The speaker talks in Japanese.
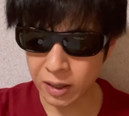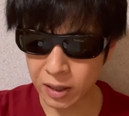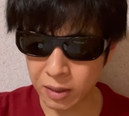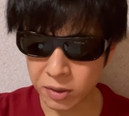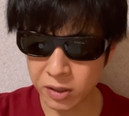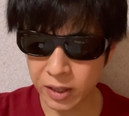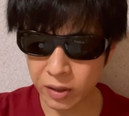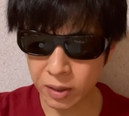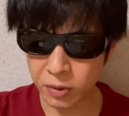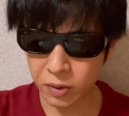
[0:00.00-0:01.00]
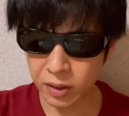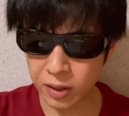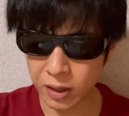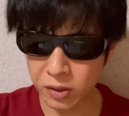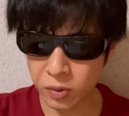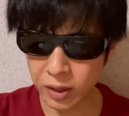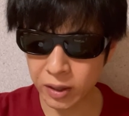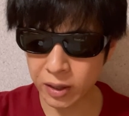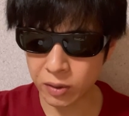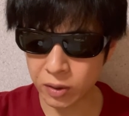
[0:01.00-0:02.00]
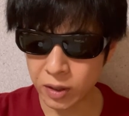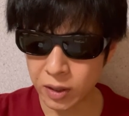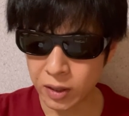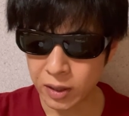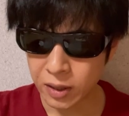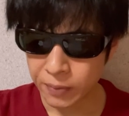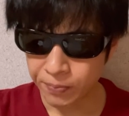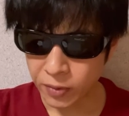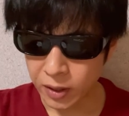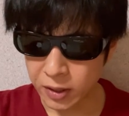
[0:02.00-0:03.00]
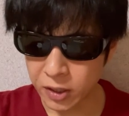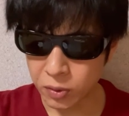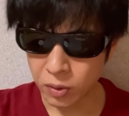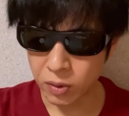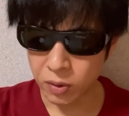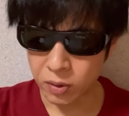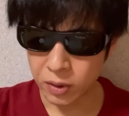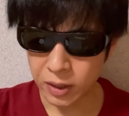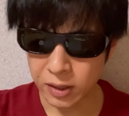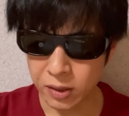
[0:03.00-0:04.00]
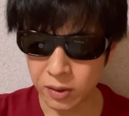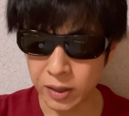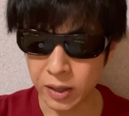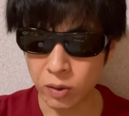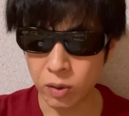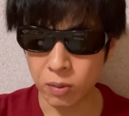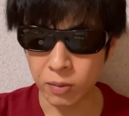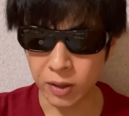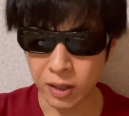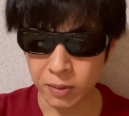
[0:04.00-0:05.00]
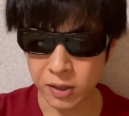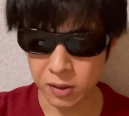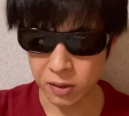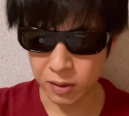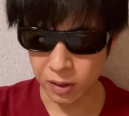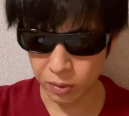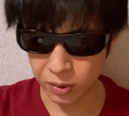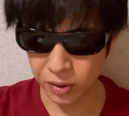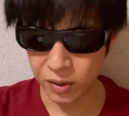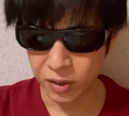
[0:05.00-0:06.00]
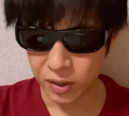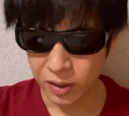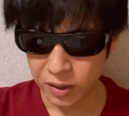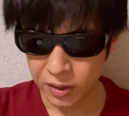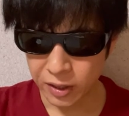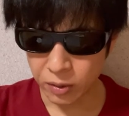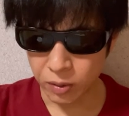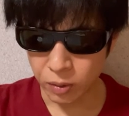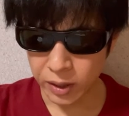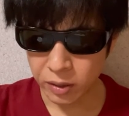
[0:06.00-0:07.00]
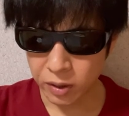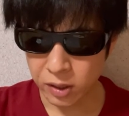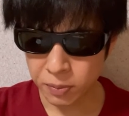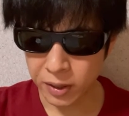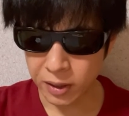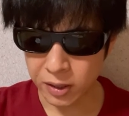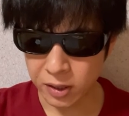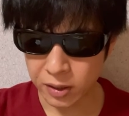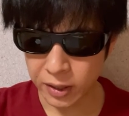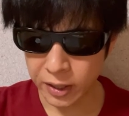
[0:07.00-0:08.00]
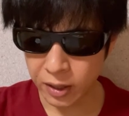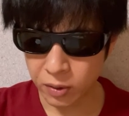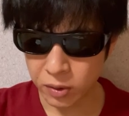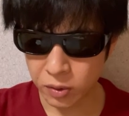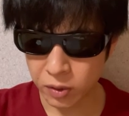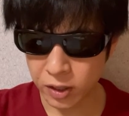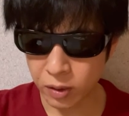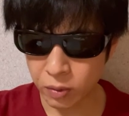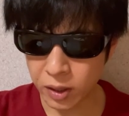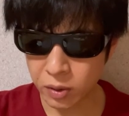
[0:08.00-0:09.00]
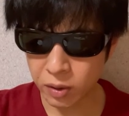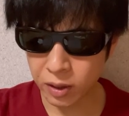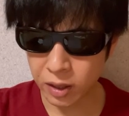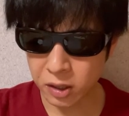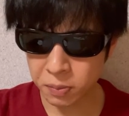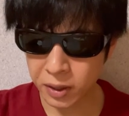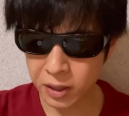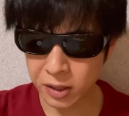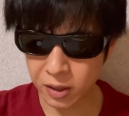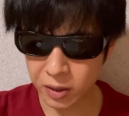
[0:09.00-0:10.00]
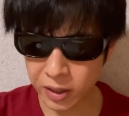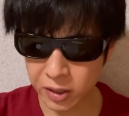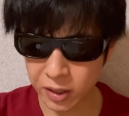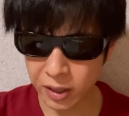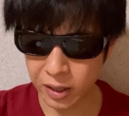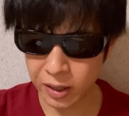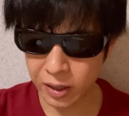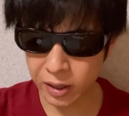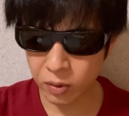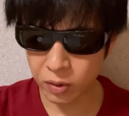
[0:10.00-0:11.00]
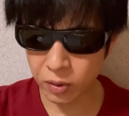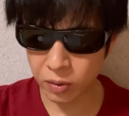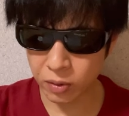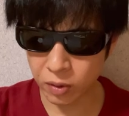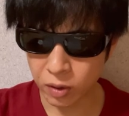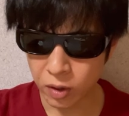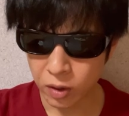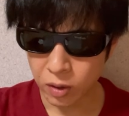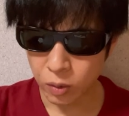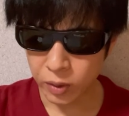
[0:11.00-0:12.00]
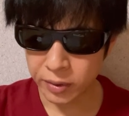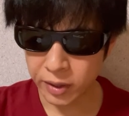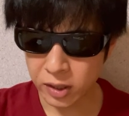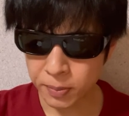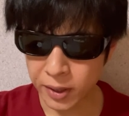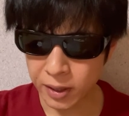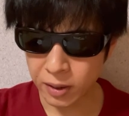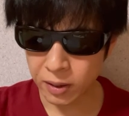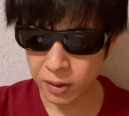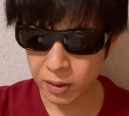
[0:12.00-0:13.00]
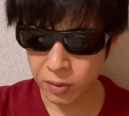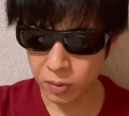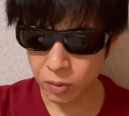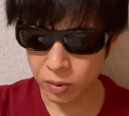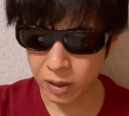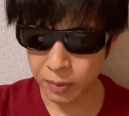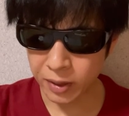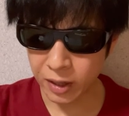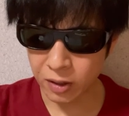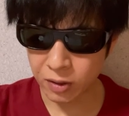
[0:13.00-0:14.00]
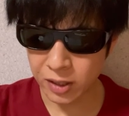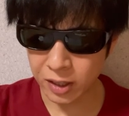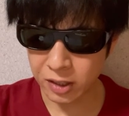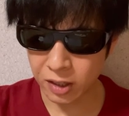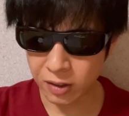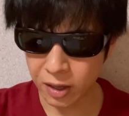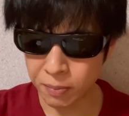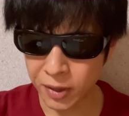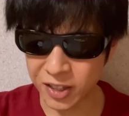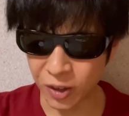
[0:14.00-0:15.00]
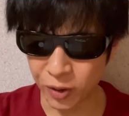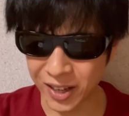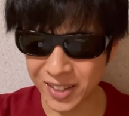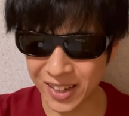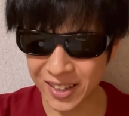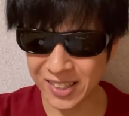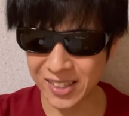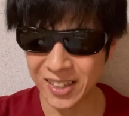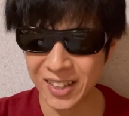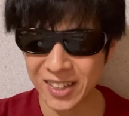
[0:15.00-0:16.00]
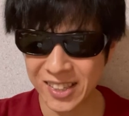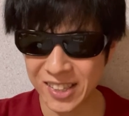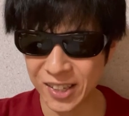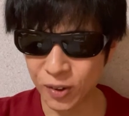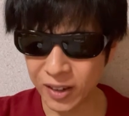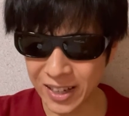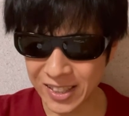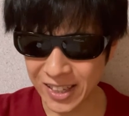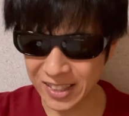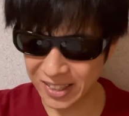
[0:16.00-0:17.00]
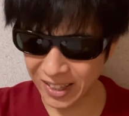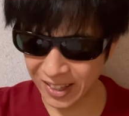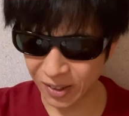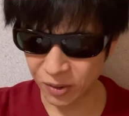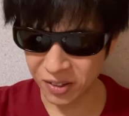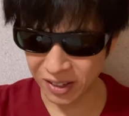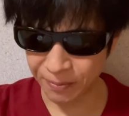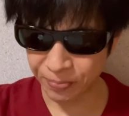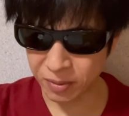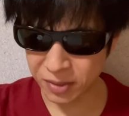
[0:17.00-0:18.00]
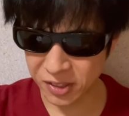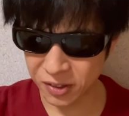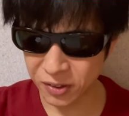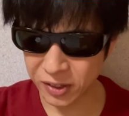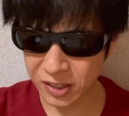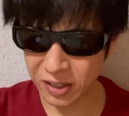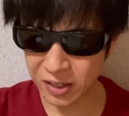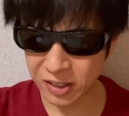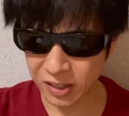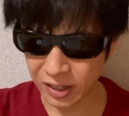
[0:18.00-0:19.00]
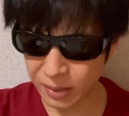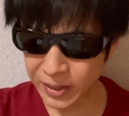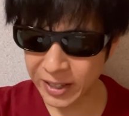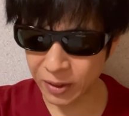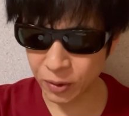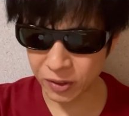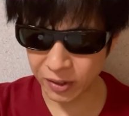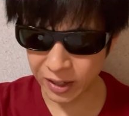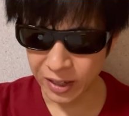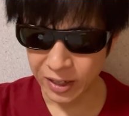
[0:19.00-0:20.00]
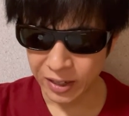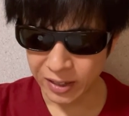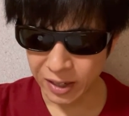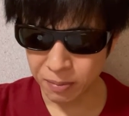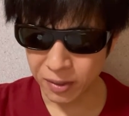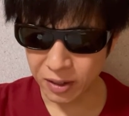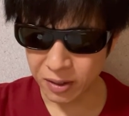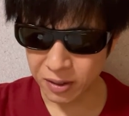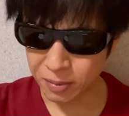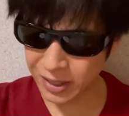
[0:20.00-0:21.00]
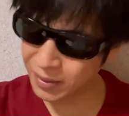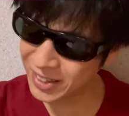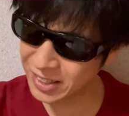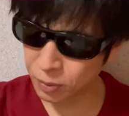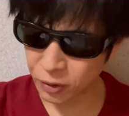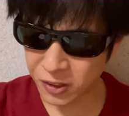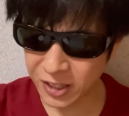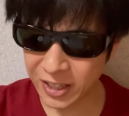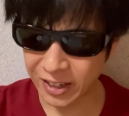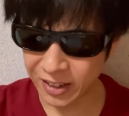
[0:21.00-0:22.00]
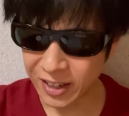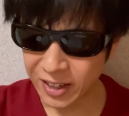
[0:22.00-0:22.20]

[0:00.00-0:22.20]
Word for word: アムステルダムといった首都圏ではなく、地方に住んでいると思われます。なるほど。でよん、ホワイトアスパラガス。イケアの食事でホワイトアスパラガスが出たシーン、あれだけの量のホワイトアスパラを食べれる産地はデンマークかオランダかです。すごいリサーチしてんね、この人ね。鋭い、頭いいね、この人ね。デンマーク、頭いいつも物知りだよね。